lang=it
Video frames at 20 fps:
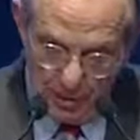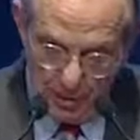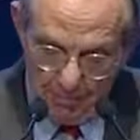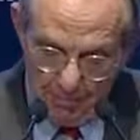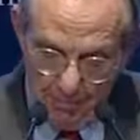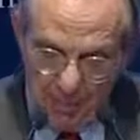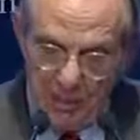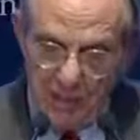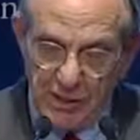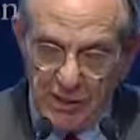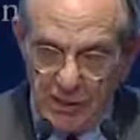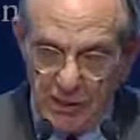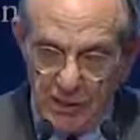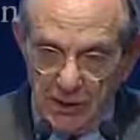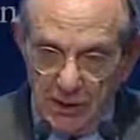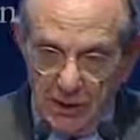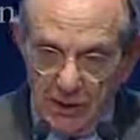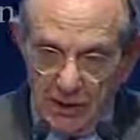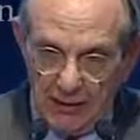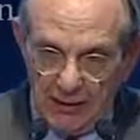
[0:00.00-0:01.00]
ammesse
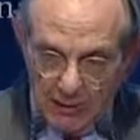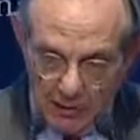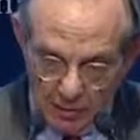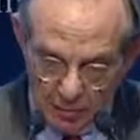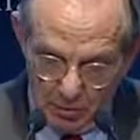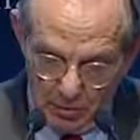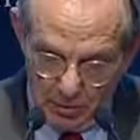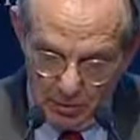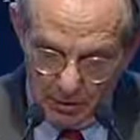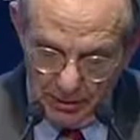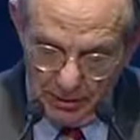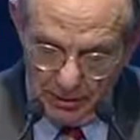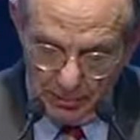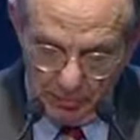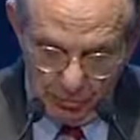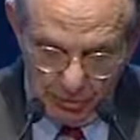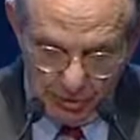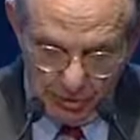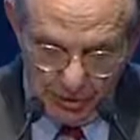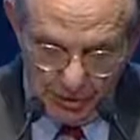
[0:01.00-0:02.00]
dalle regole degli
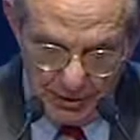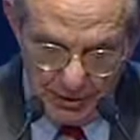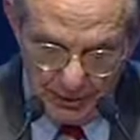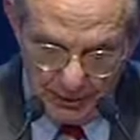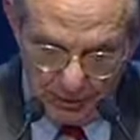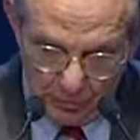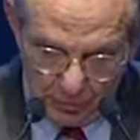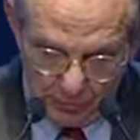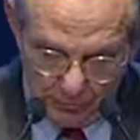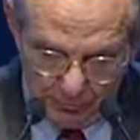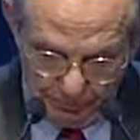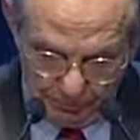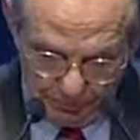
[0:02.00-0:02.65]
aiuti di Stato.